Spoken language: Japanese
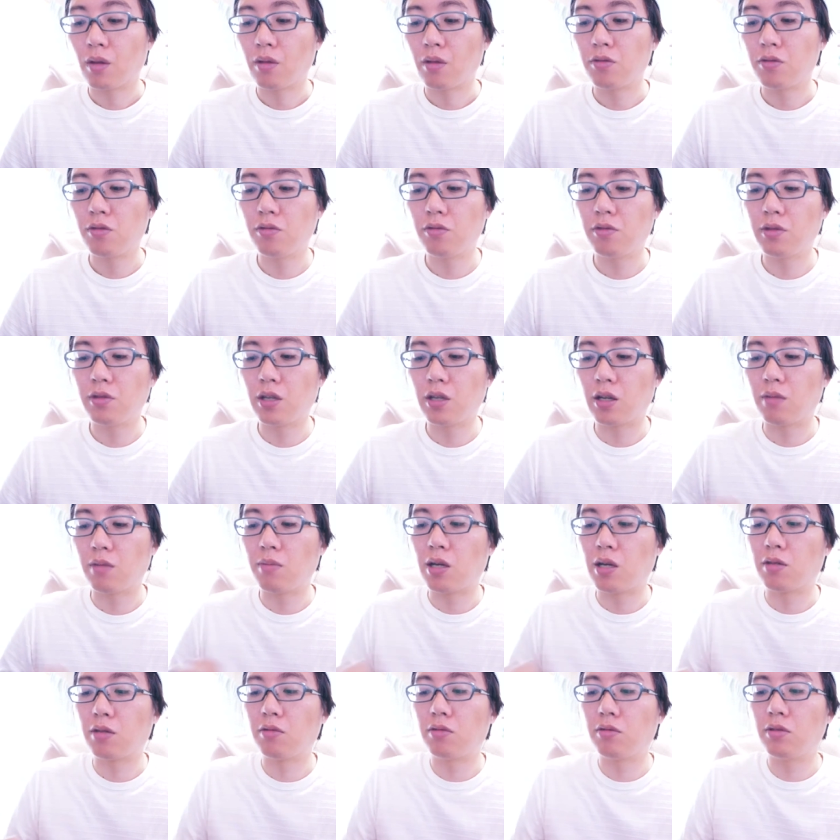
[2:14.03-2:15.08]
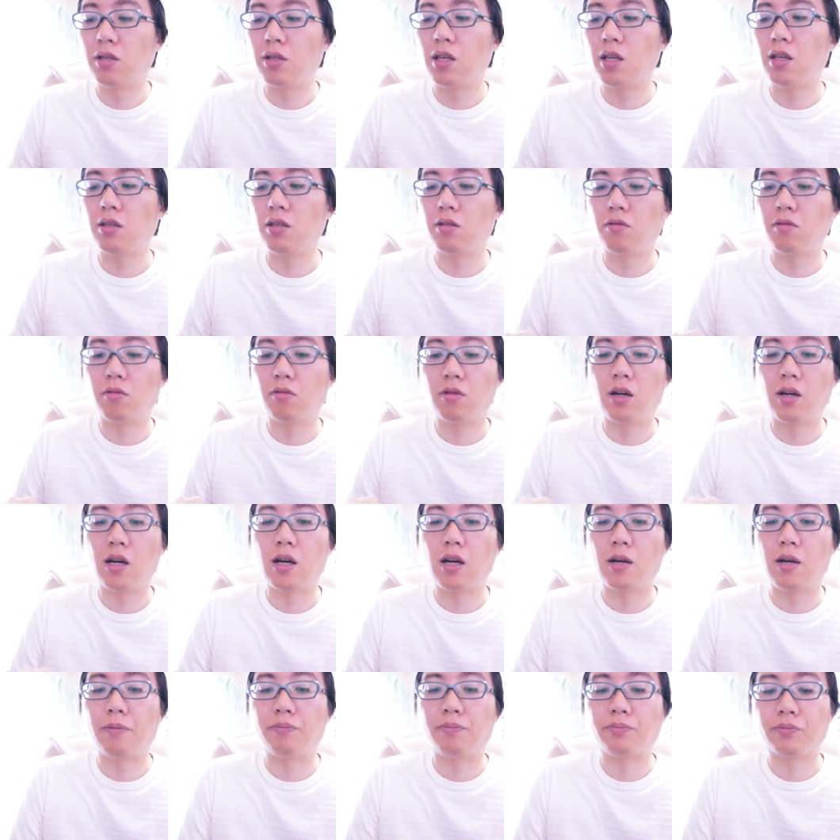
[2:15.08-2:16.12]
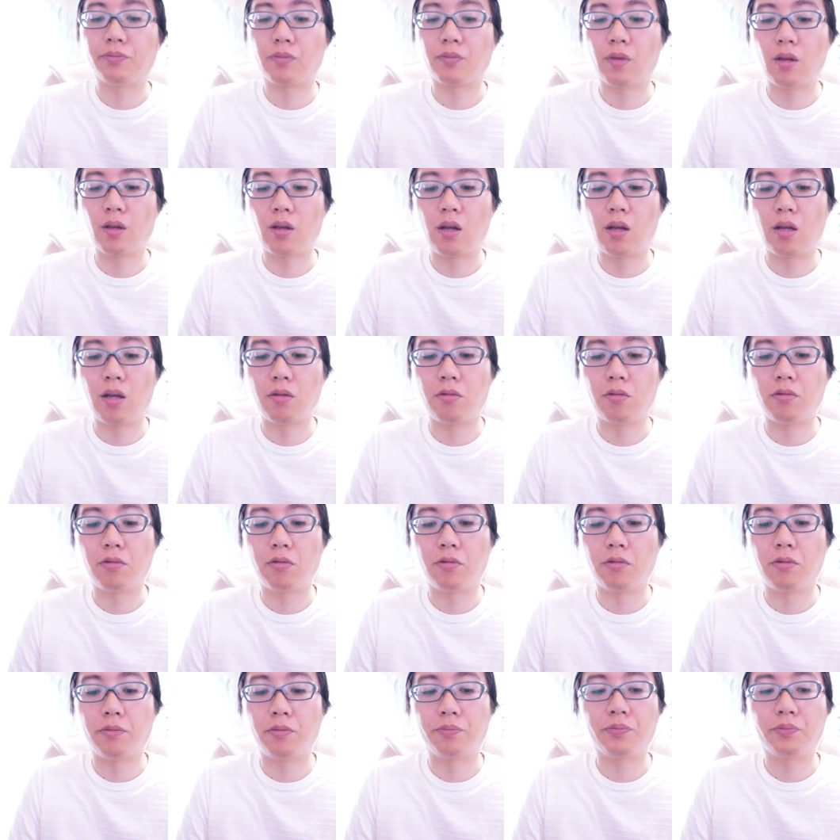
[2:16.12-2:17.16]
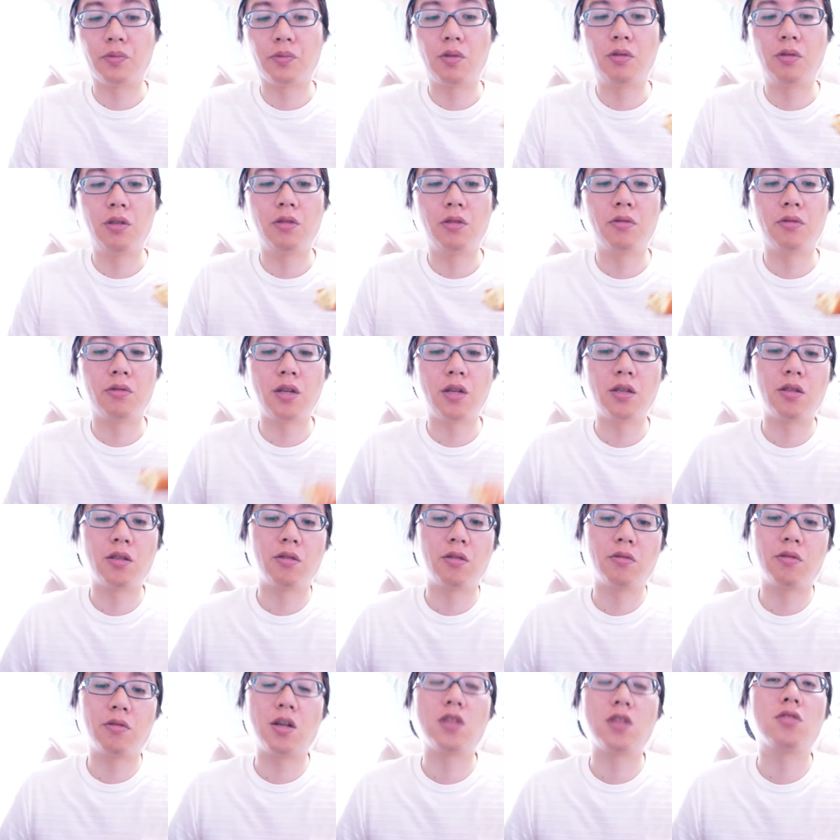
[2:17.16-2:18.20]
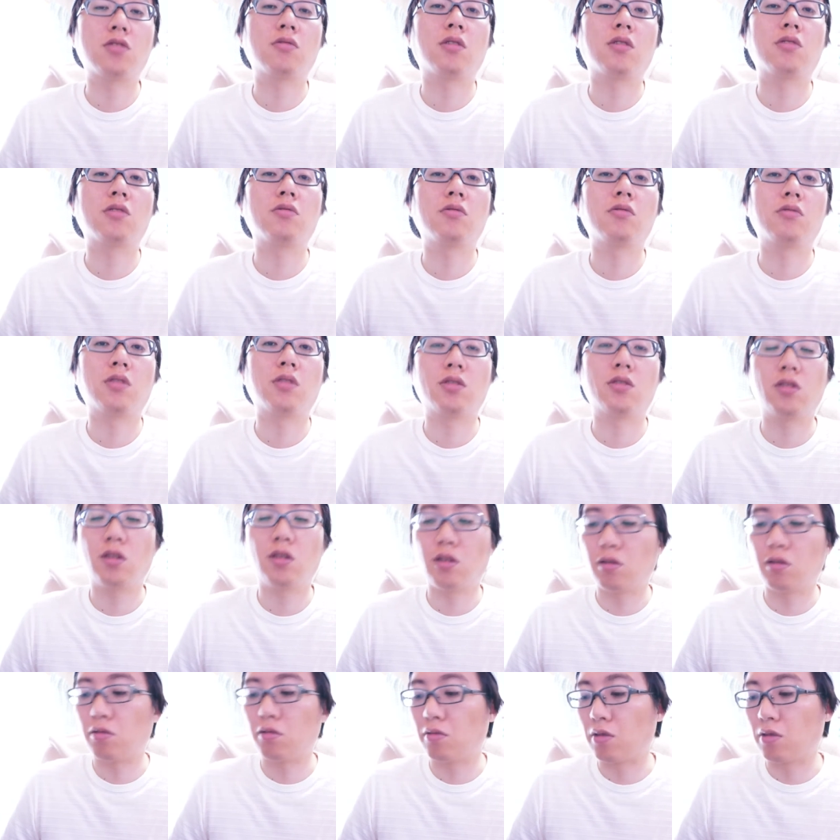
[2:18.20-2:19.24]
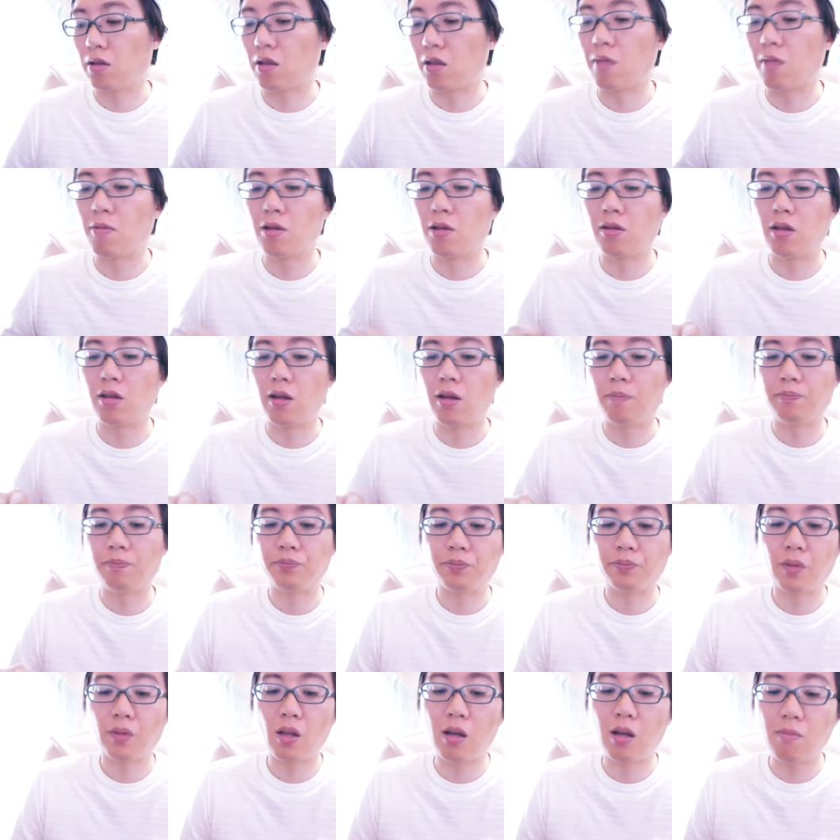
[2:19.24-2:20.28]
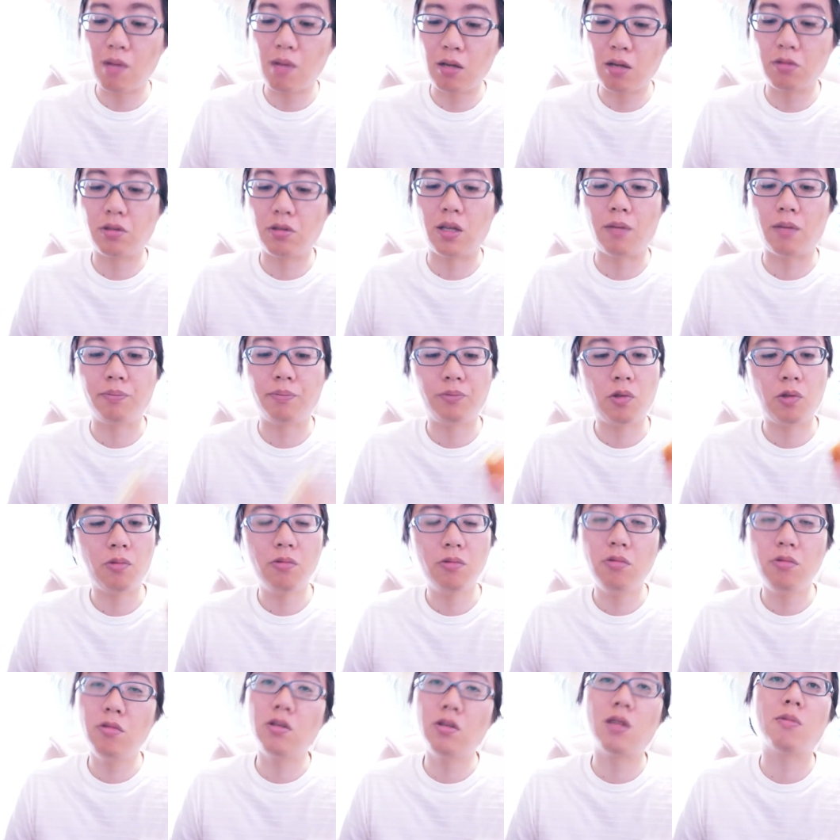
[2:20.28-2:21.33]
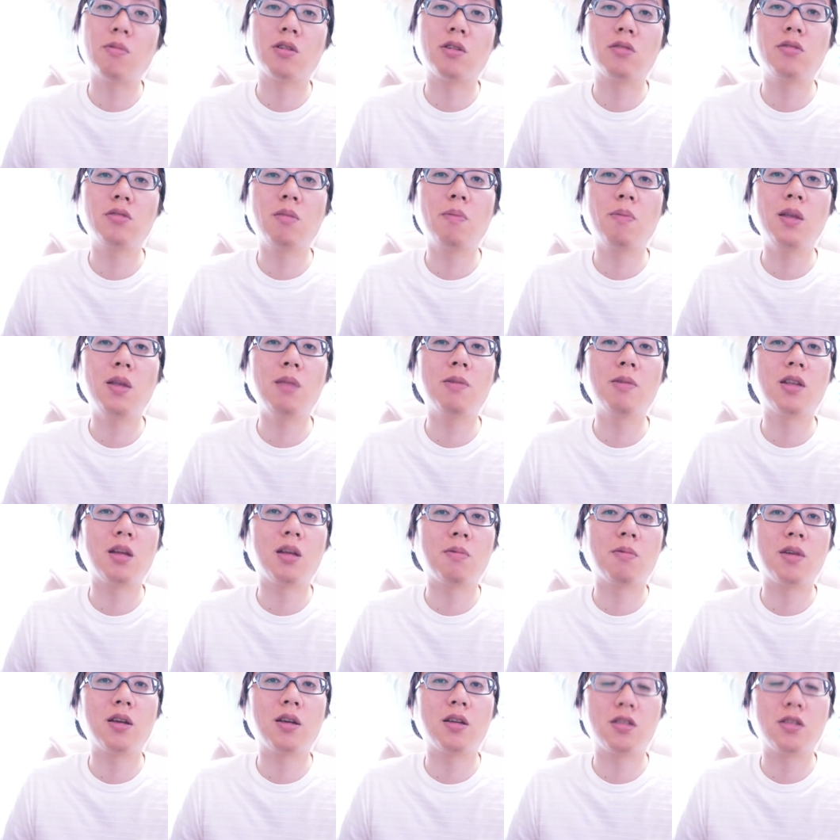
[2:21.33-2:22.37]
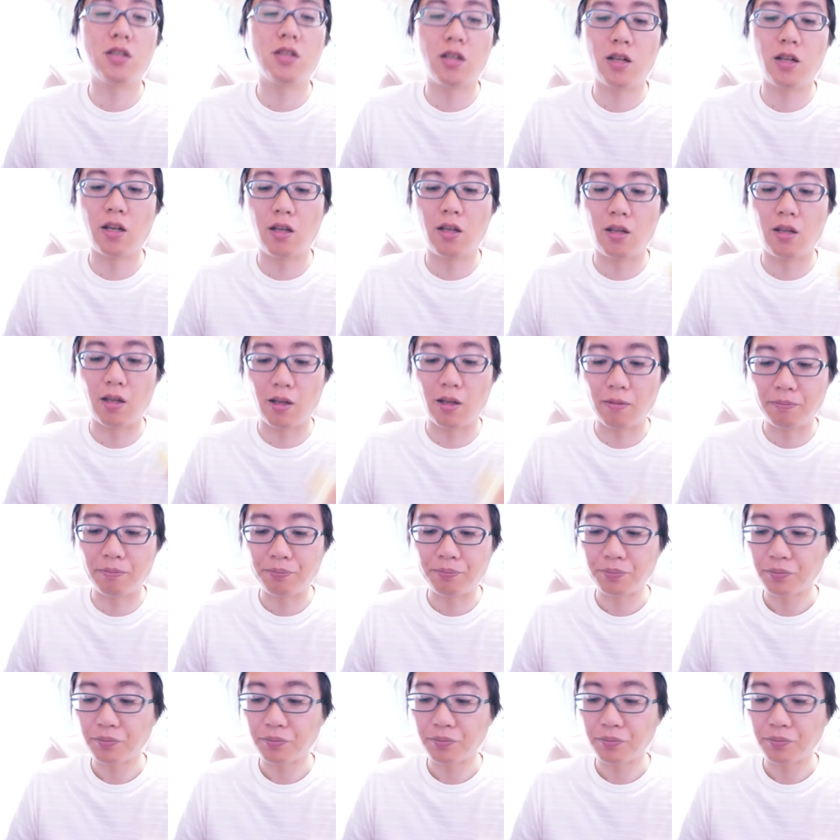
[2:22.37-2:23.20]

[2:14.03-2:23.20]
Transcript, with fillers: すごいなんかマロンケーキとか、あの栗のなんていうの、お菓子とかそういうのが好きな人にはたまんない。甘くて。ほんのり甘くそんなベタベタ甘い味じゃないんで。